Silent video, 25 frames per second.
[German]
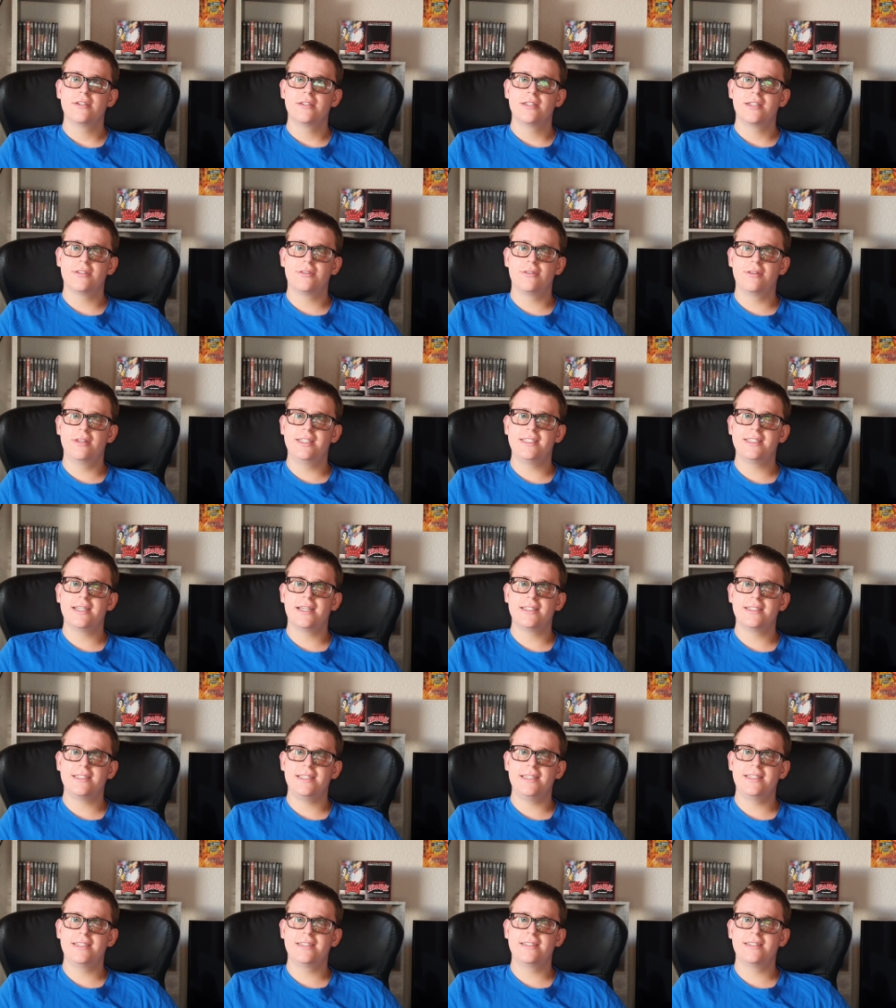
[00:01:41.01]
Natürlich hat
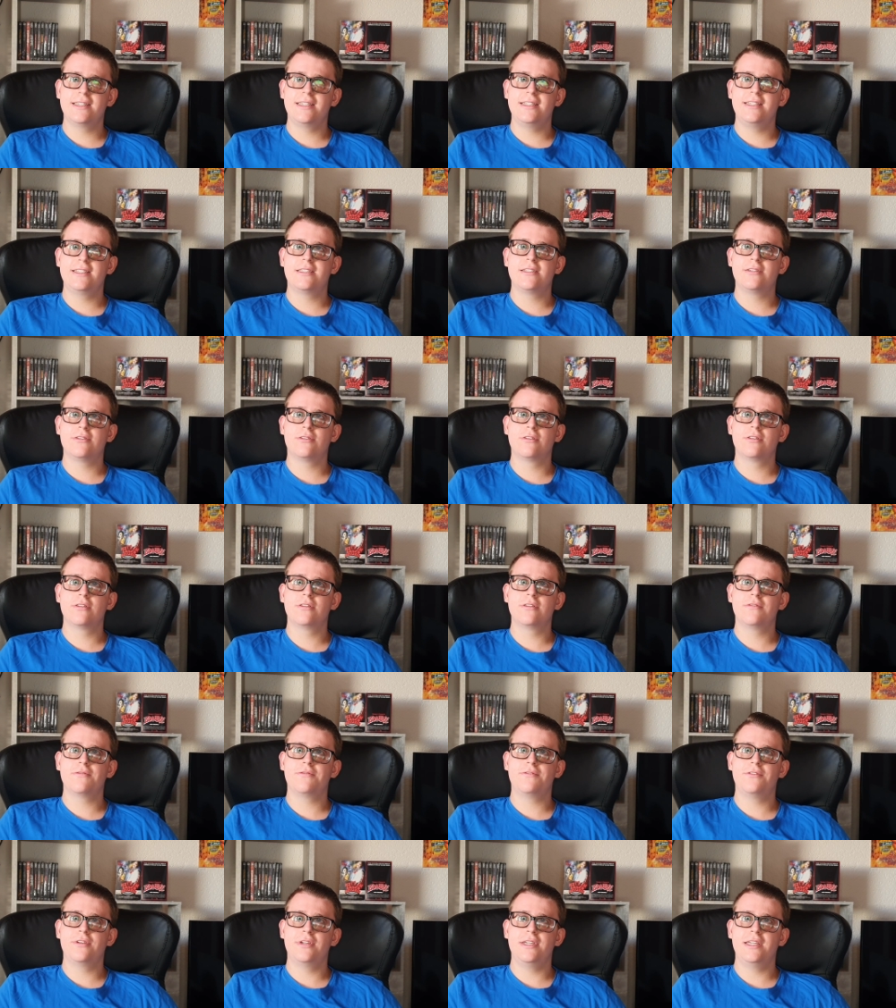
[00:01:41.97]
jede
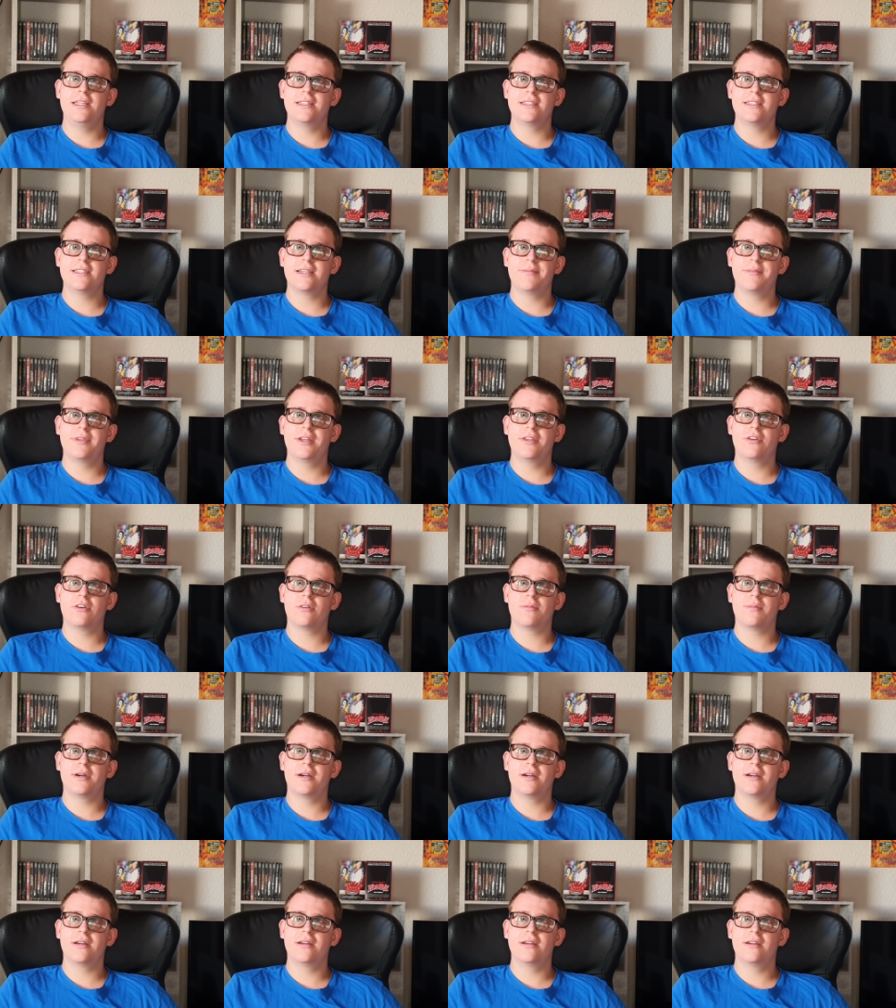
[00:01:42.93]
Edition für jeden Sammler
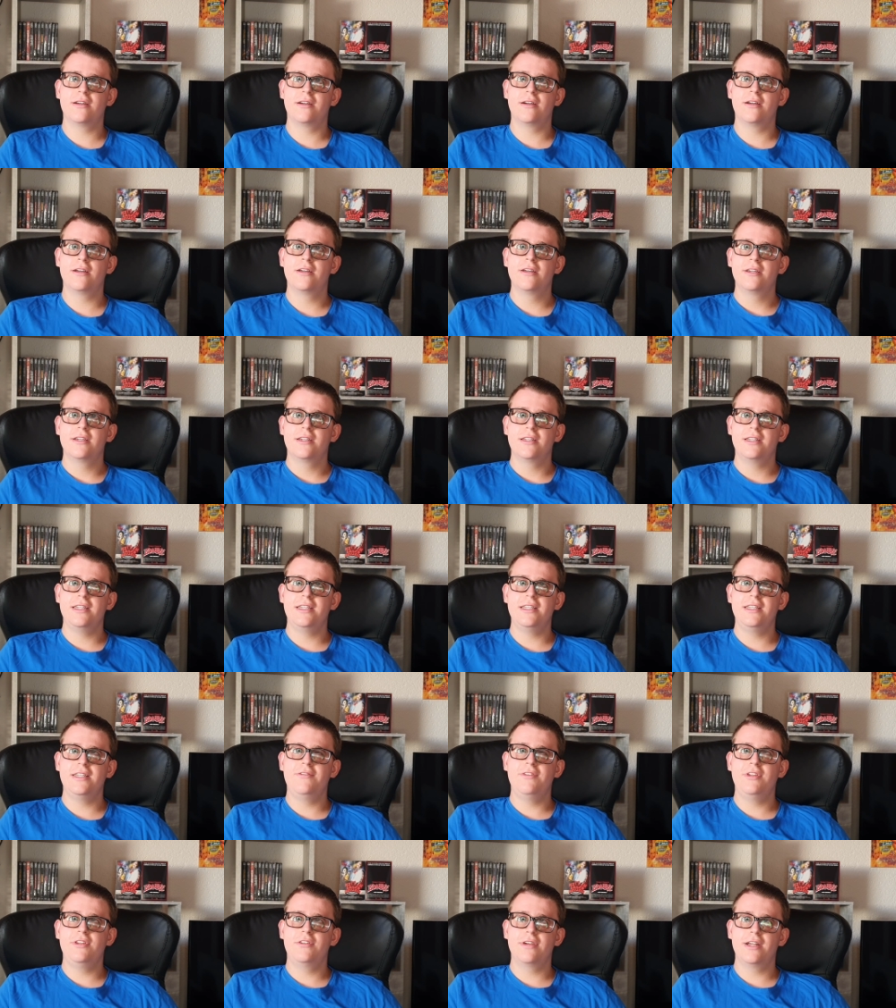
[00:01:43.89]
nochmal äh, einen
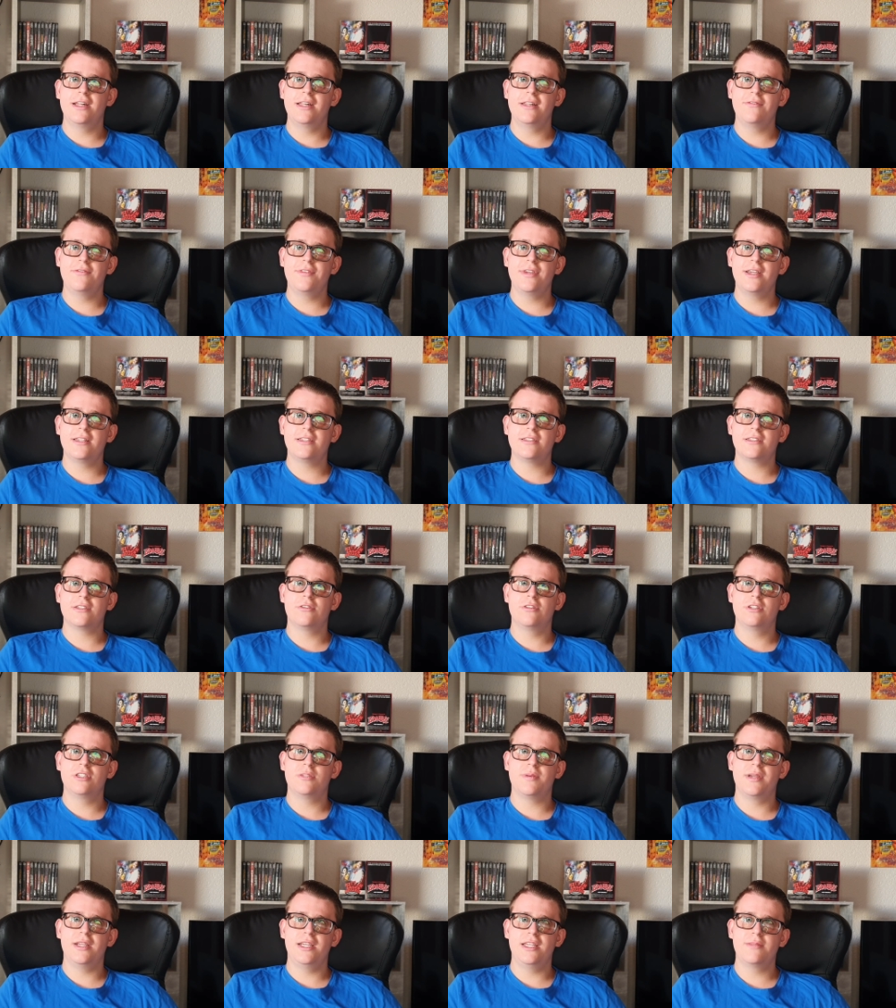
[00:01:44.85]
individuellen Wert, das ist
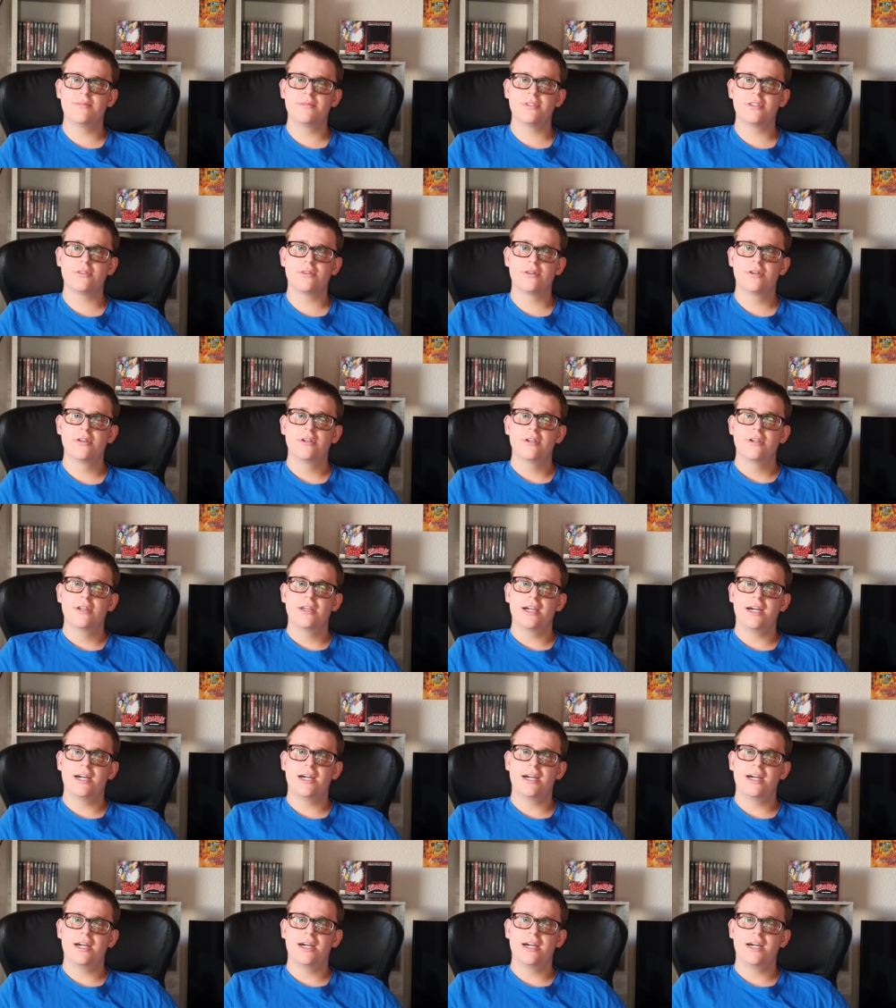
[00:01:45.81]
natürlich bei jedem so,